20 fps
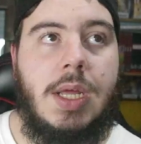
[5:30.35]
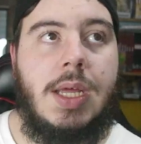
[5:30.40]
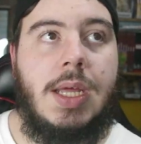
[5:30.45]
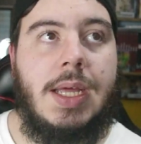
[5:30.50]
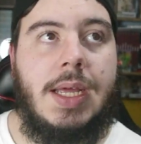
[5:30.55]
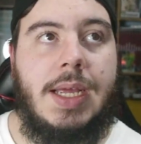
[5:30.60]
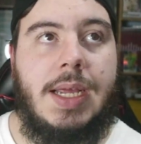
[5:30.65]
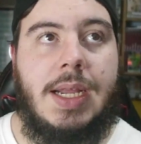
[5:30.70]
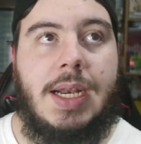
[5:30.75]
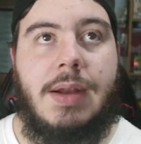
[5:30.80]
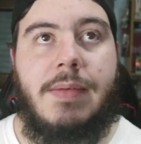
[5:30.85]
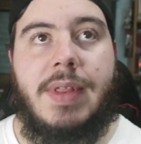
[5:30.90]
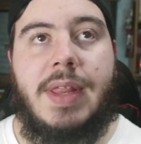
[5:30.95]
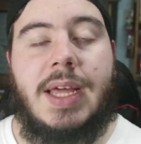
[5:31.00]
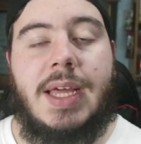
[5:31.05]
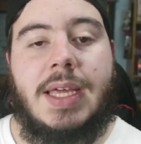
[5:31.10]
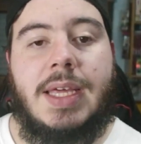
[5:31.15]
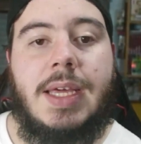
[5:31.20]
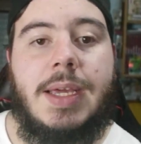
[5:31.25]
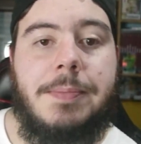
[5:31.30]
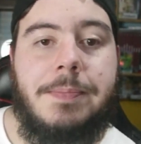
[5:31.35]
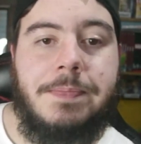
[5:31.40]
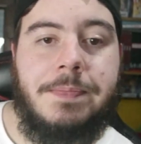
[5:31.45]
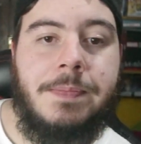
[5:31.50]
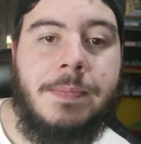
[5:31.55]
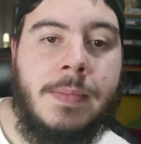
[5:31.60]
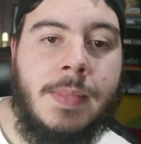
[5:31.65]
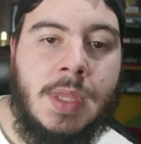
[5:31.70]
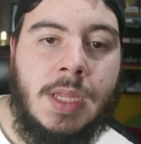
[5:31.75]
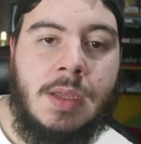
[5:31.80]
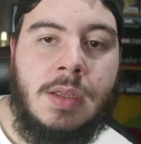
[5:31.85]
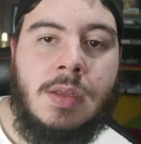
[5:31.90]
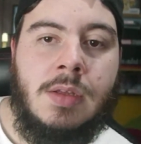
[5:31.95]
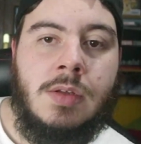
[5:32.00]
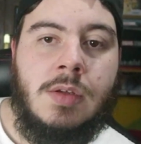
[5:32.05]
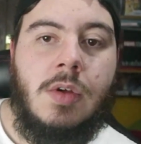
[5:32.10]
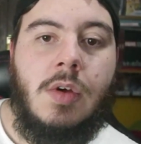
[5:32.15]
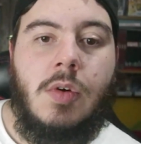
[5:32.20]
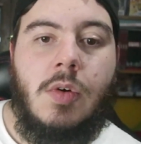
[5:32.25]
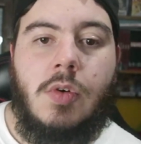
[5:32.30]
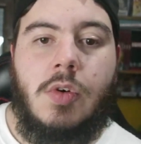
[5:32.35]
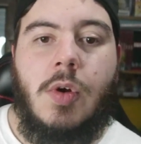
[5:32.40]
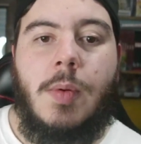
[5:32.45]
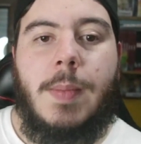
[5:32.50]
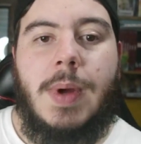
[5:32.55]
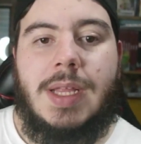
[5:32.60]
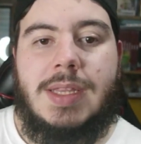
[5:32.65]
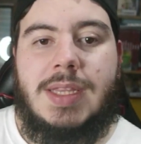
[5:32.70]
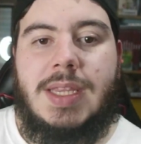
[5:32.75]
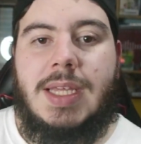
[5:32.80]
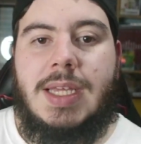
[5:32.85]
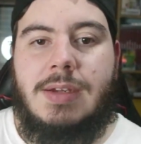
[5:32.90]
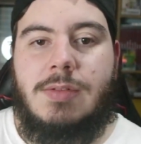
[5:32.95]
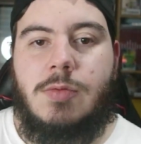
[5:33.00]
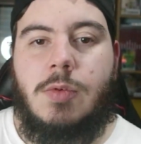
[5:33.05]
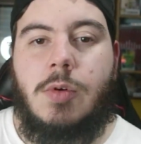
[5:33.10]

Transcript: Eh, la verdad que un combate